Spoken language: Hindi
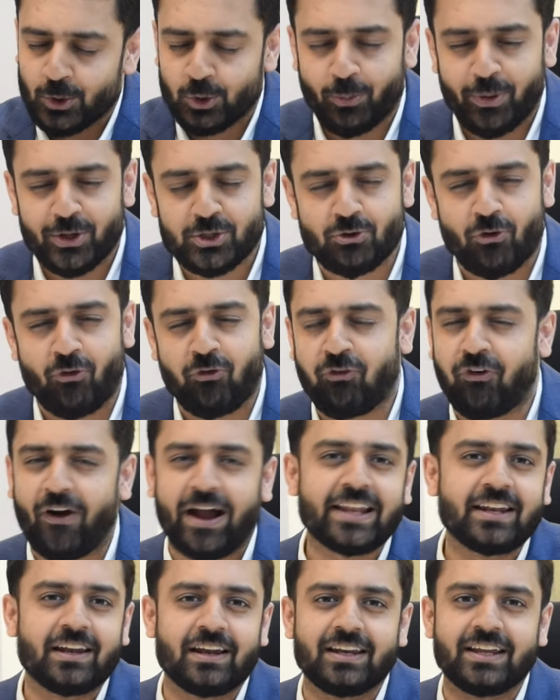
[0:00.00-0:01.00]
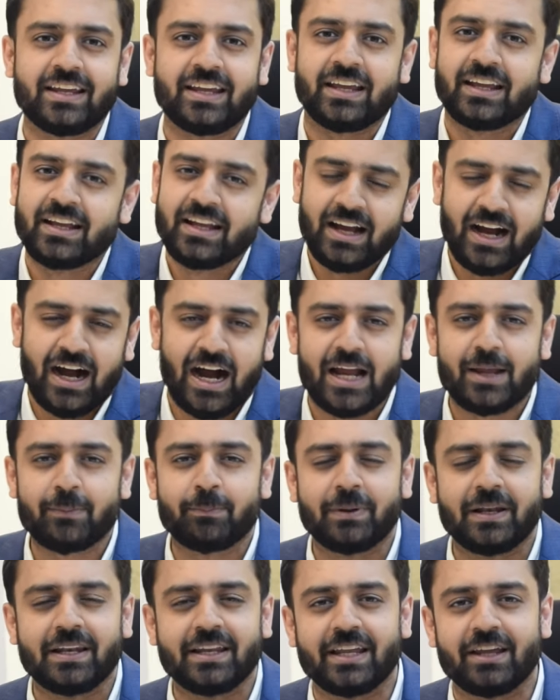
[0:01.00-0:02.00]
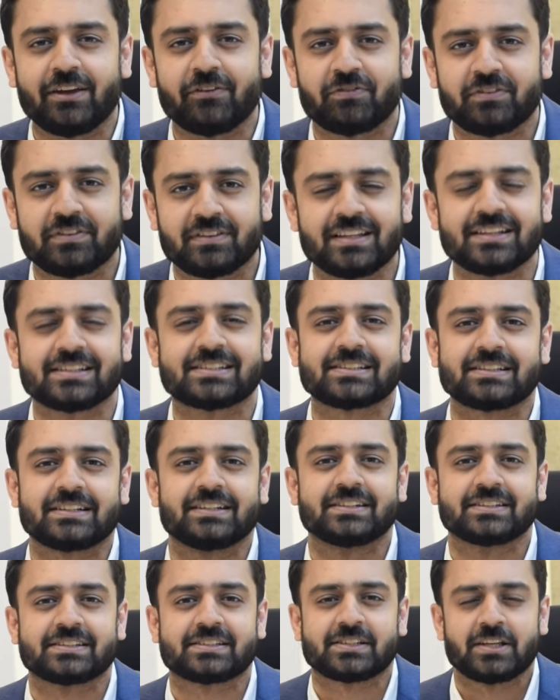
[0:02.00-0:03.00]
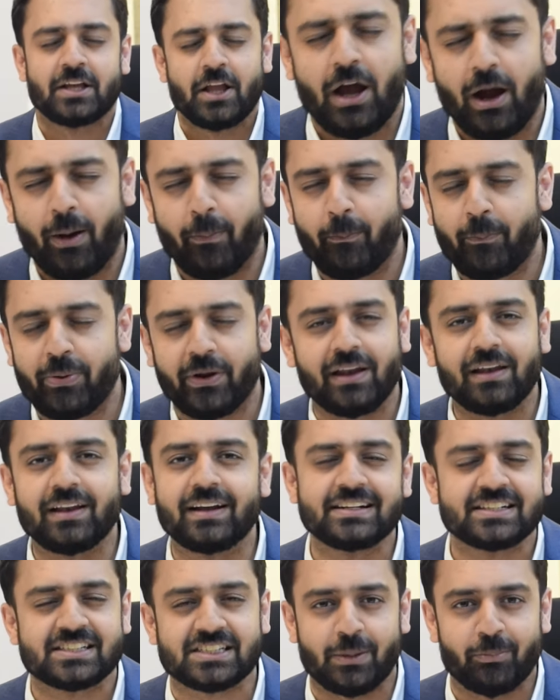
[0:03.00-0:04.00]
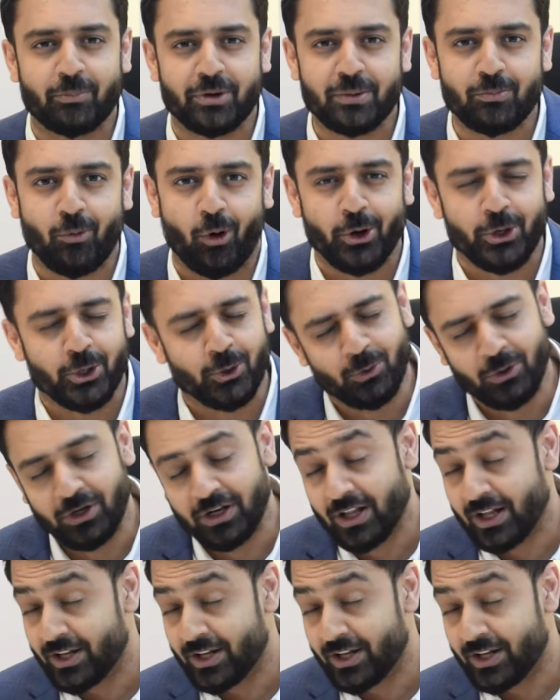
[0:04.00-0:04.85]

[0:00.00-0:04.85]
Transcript: तो बच्चों फाइनली आई बिलीव दिस इज अ ब्रिलियंट समरी मॉड्यूल